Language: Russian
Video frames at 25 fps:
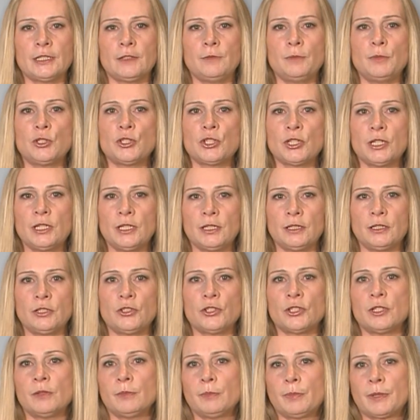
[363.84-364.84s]
в
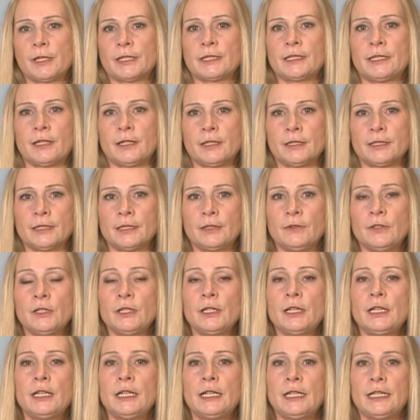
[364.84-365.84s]
межклеточном пространстве
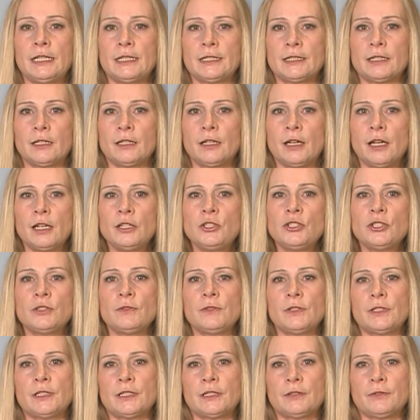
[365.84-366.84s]
и
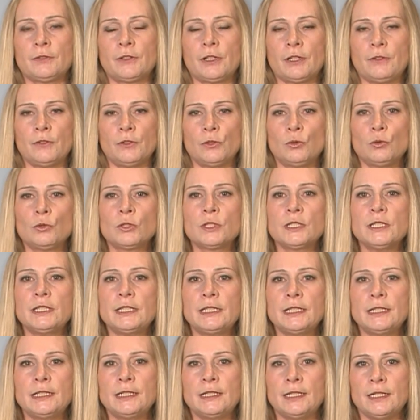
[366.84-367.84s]
заканчивается в кровеносной
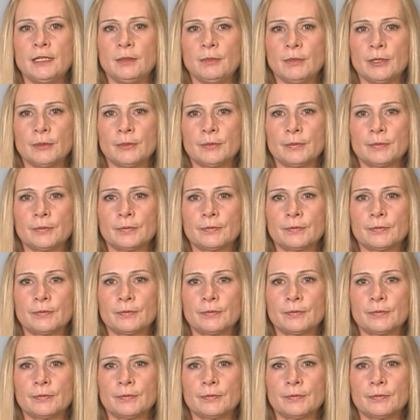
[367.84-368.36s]
системе.